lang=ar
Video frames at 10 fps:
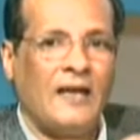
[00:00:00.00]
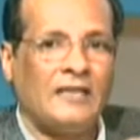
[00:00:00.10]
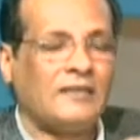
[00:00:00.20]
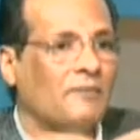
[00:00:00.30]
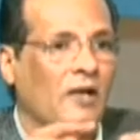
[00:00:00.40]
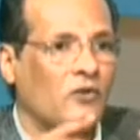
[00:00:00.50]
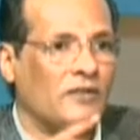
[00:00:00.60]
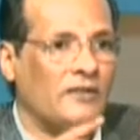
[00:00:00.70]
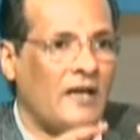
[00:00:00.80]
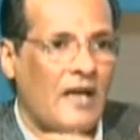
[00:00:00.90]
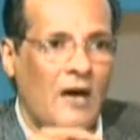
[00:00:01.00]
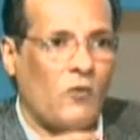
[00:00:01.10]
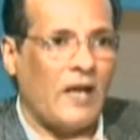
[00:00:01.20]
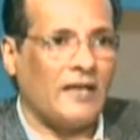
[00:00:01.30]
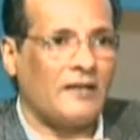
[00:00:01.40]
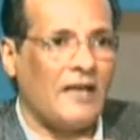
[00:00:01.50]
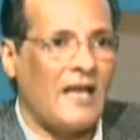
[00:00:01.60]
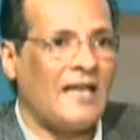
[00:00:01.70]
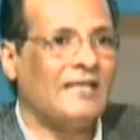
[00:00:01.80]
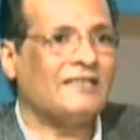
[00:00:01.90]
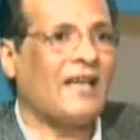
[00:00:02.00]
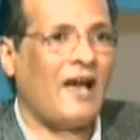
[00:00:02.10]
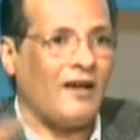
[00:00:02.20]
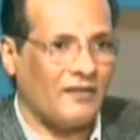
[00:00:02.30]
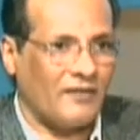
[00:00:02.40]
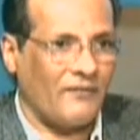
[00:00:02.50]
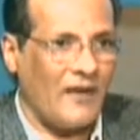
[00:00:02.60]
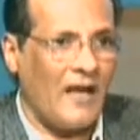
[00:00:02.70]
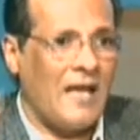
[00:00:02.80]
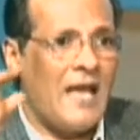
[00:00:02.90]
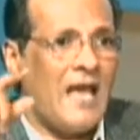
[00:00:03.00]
أنت بتاخد أولا آلية حق انتفاع